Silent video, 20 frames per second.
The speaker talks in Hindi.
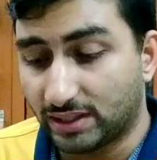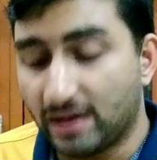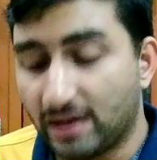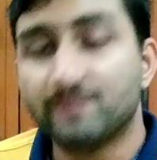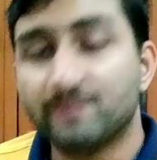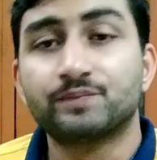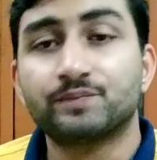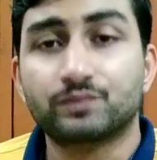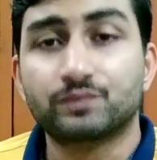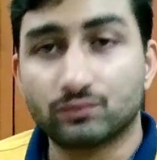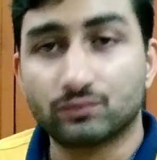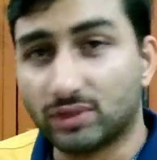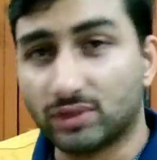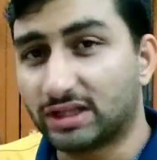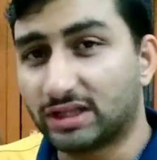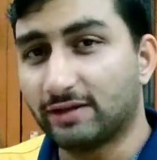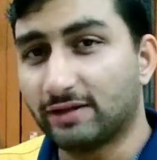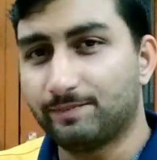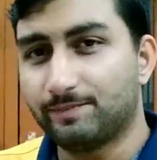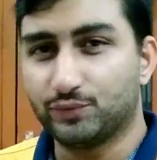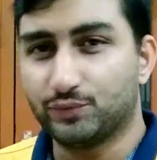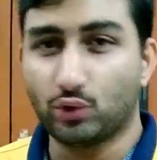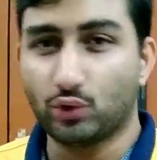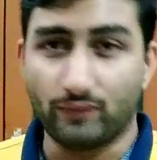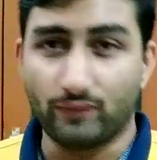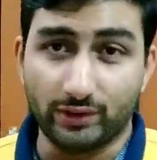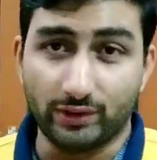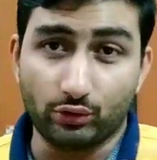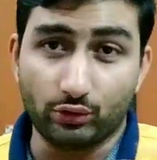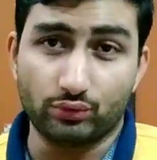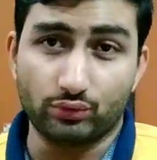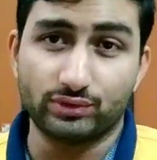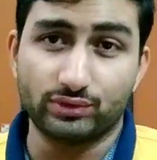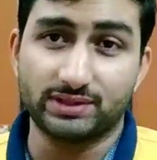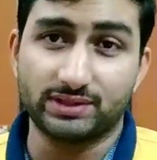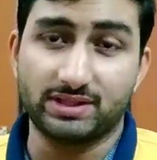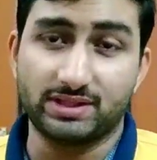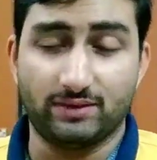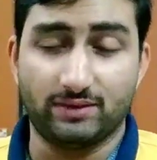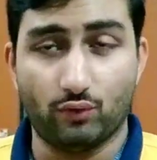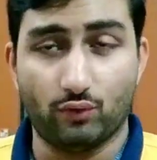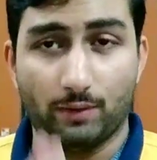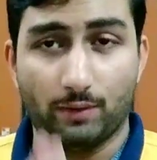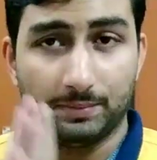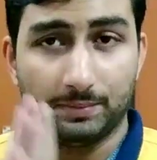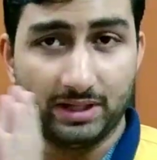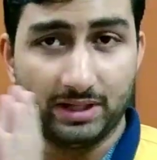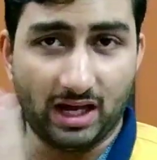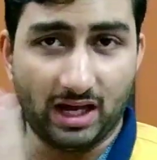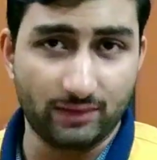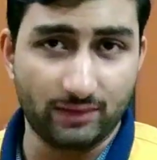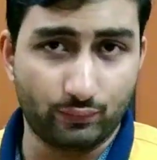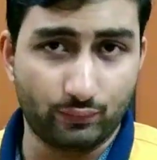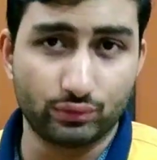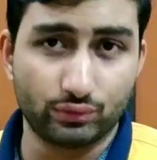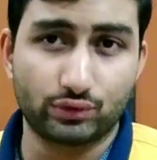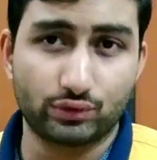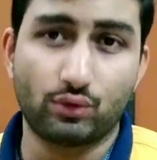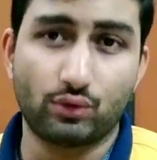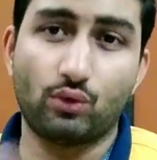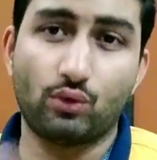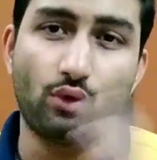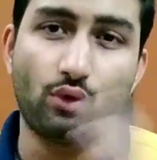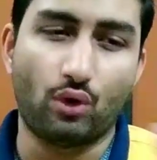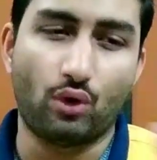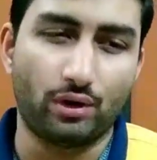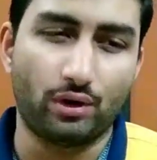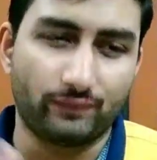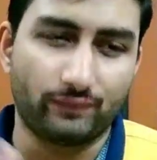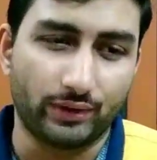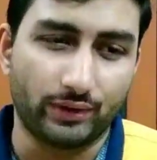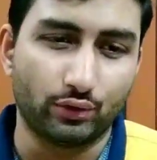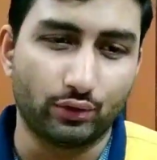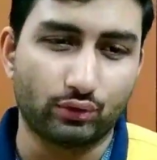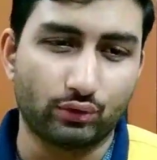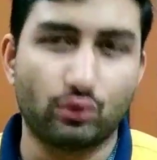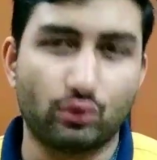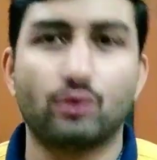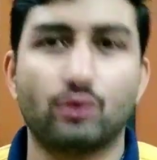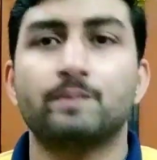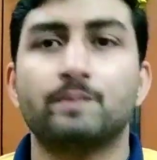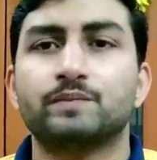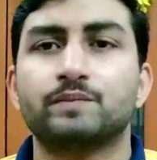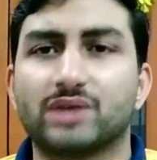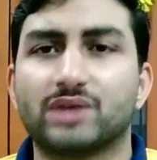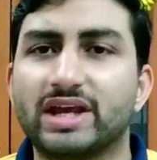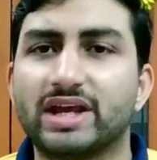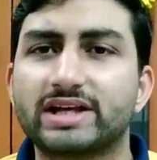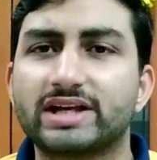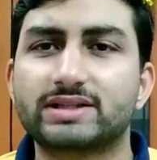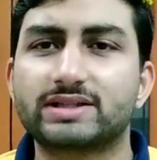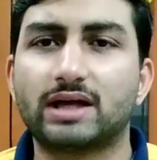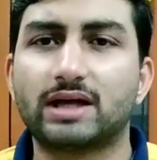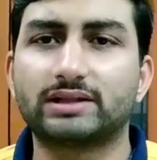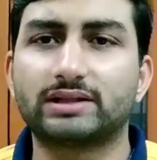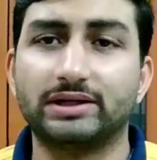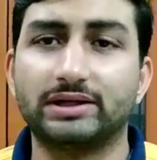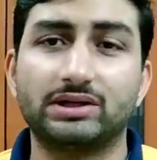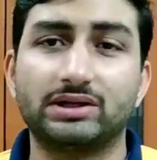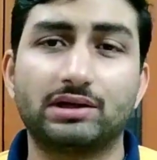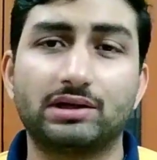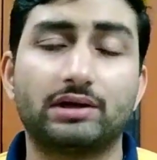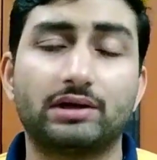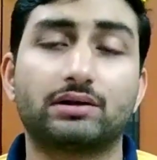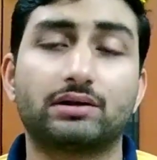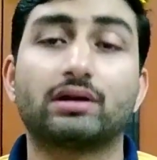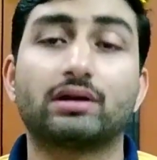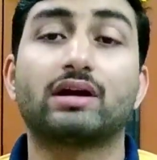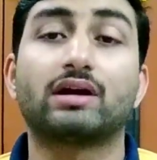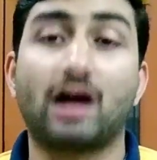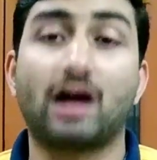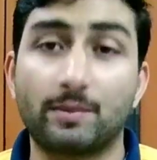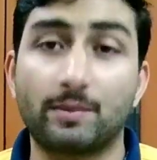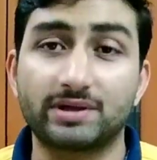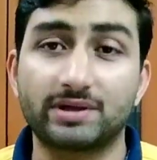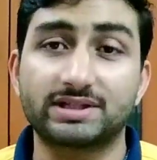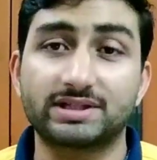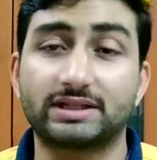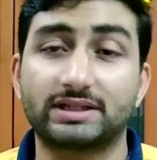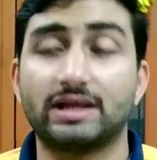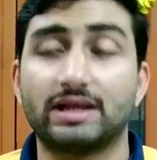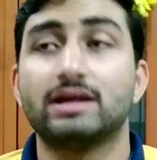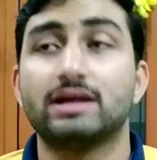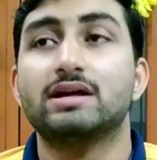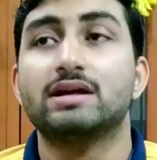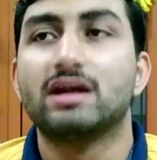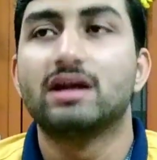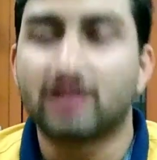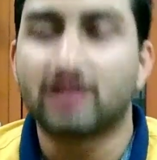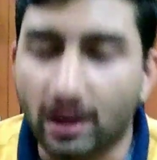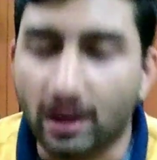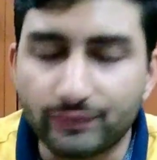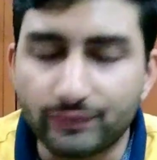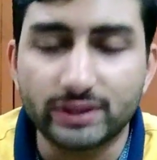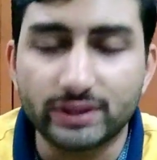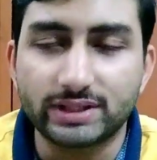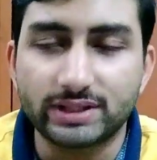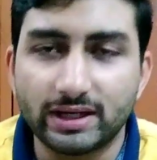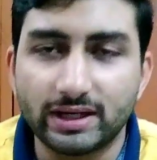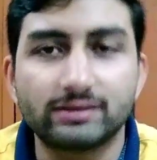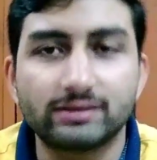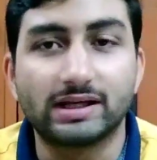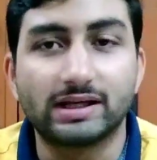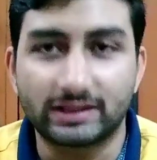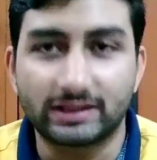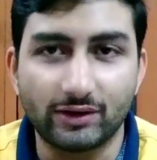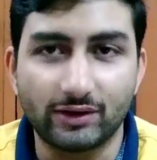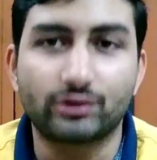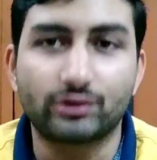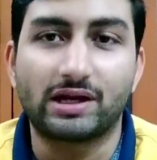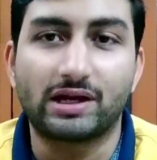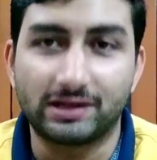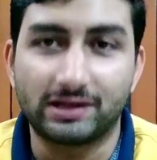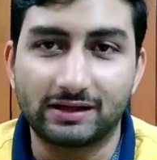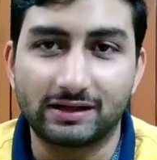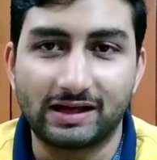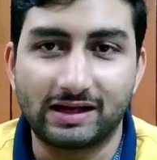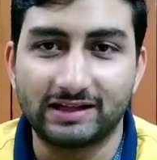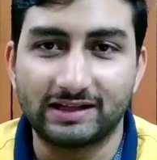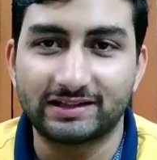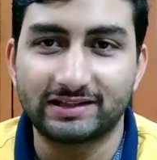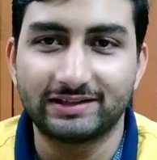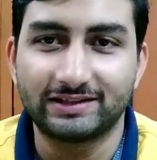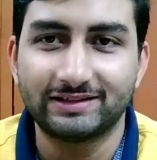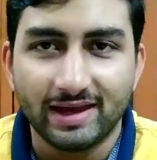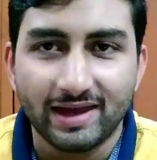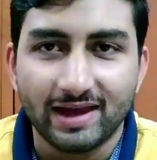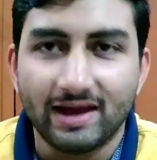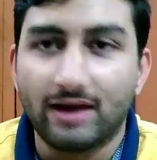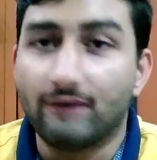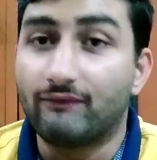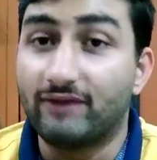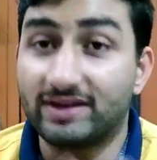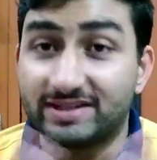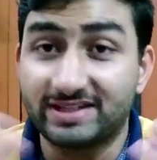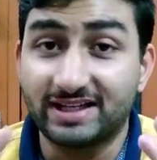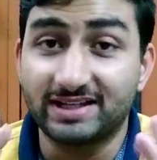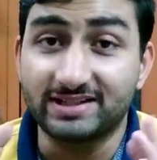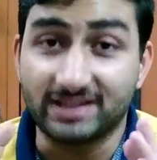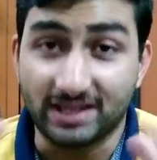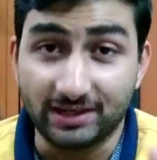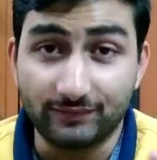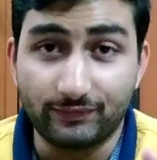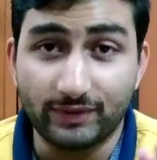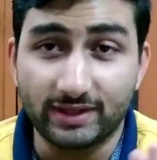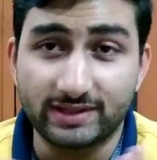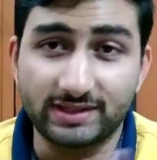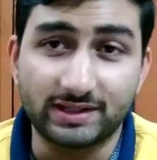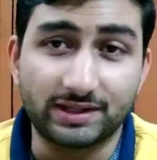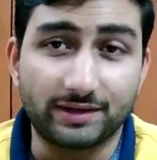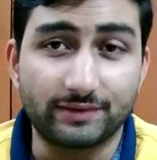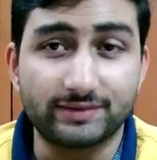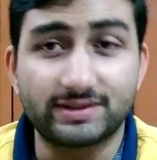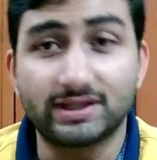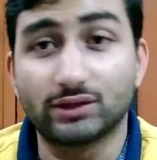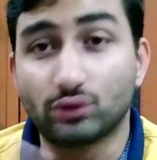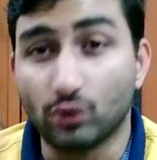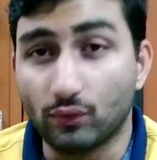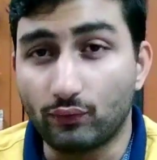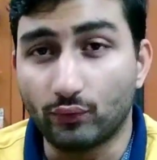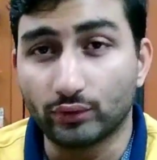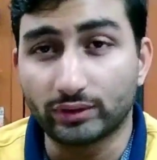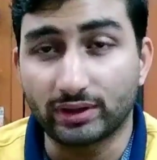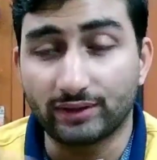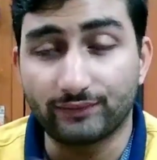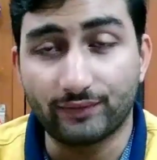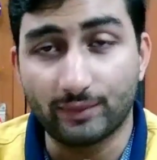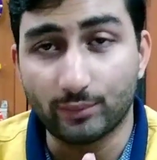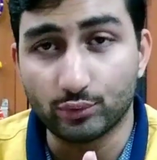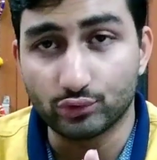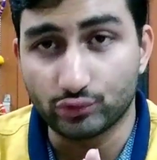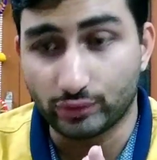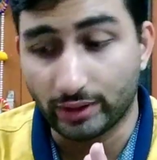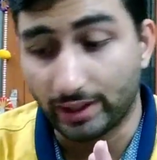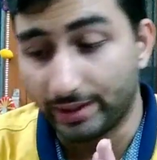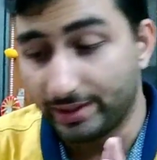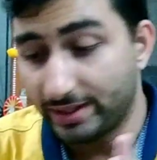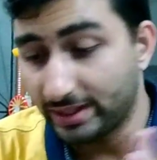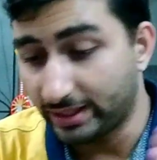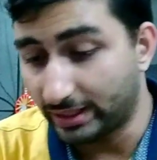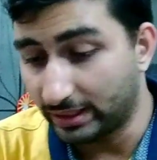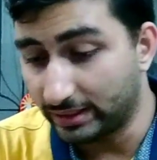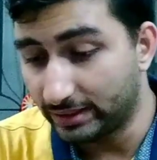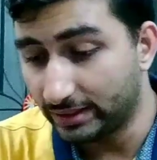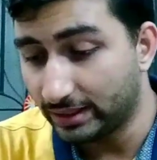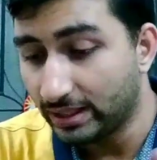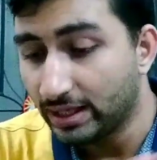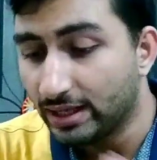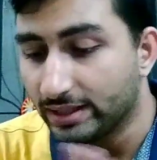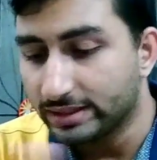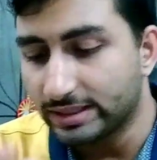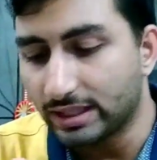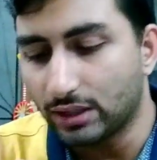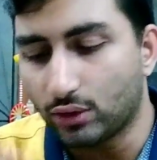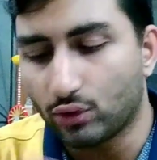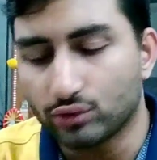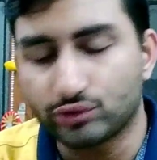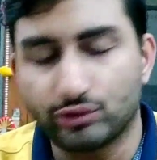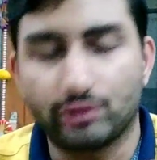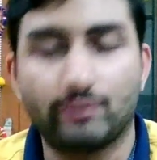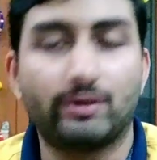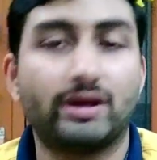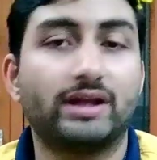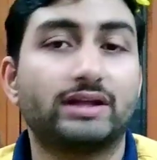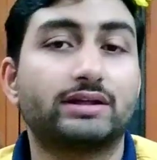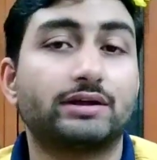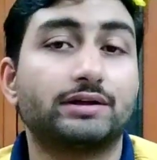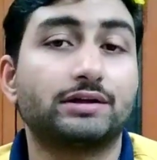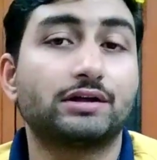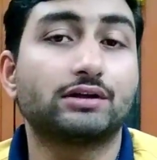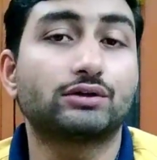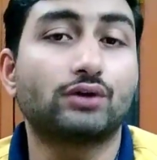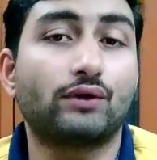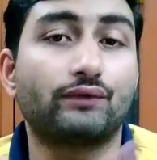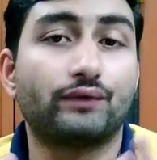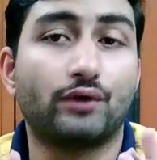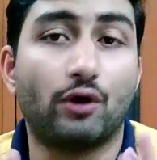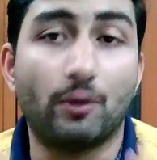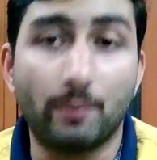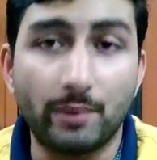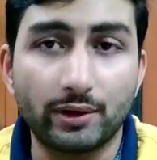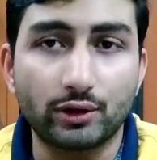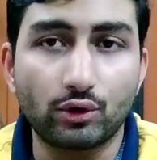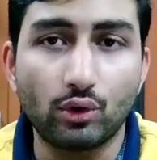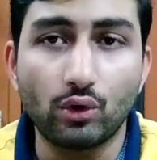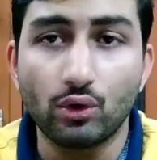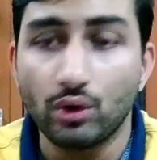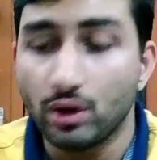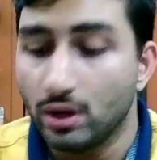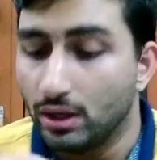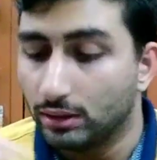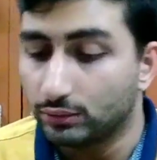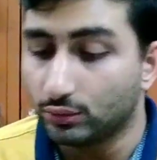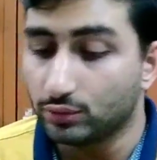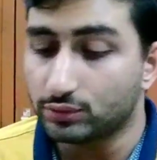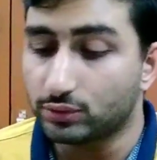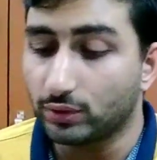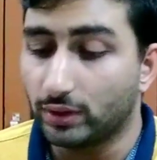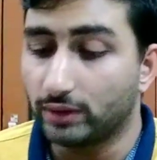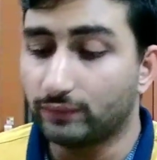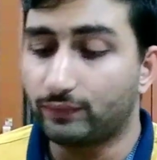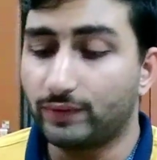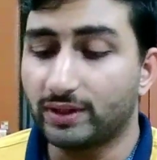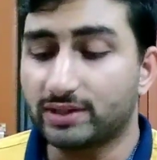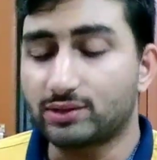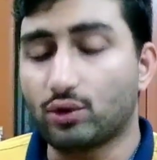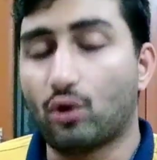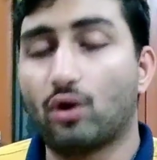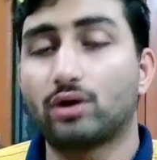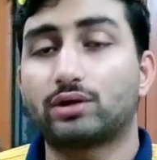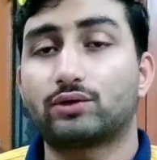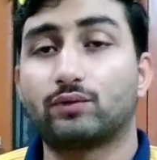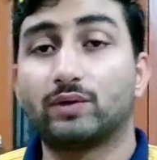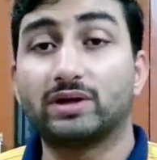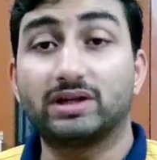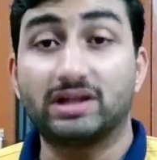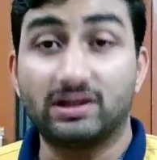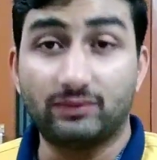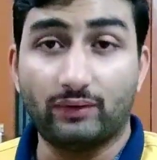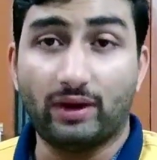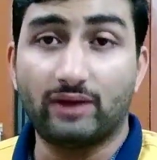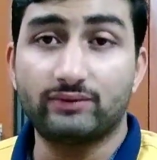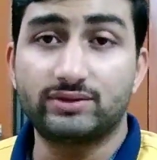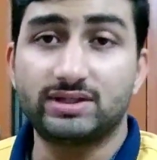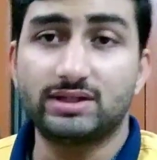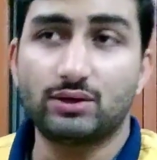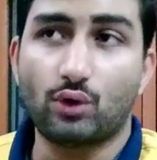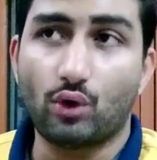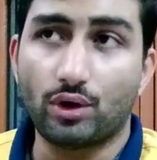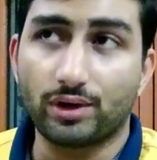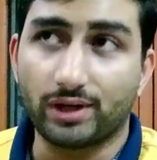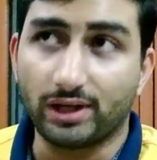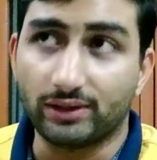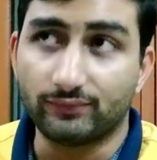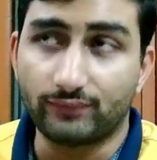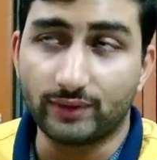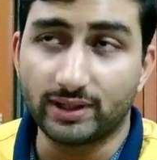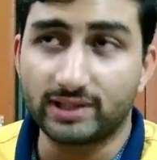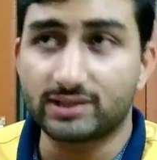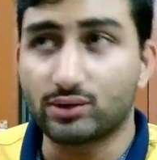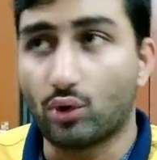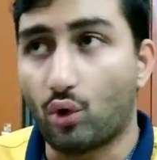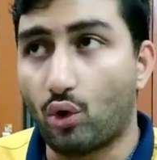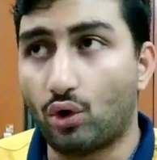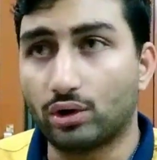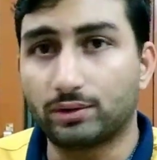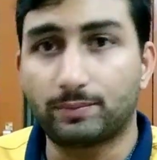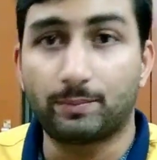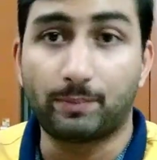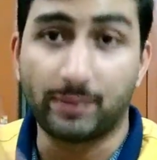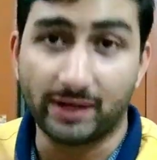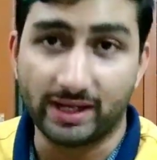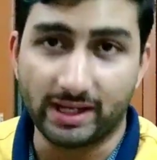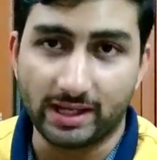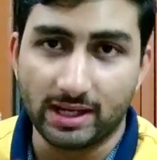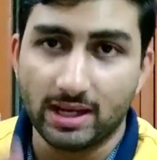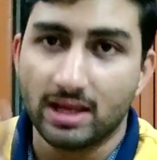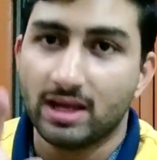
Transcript: है मतलब जो विंडो यूजर्स हैं वो अपने आईफोन्स को और विंडो को एक साथ इंटीग्रेट करके काम कर सकते हैं काफी अच्छा है देखते हैं और क्या निकल के आता है वैसे ही इन्फिनिक्स की तरफ से दो फोन कंफर्म हो चुके हैं इंडिया के लिए ये लॉन्च होने वाला है थर्टी ऑफ नवंबर को दोस्तों इन्फिनिक्स हॉट जी और इन्फिनिक्स हॉट प्ले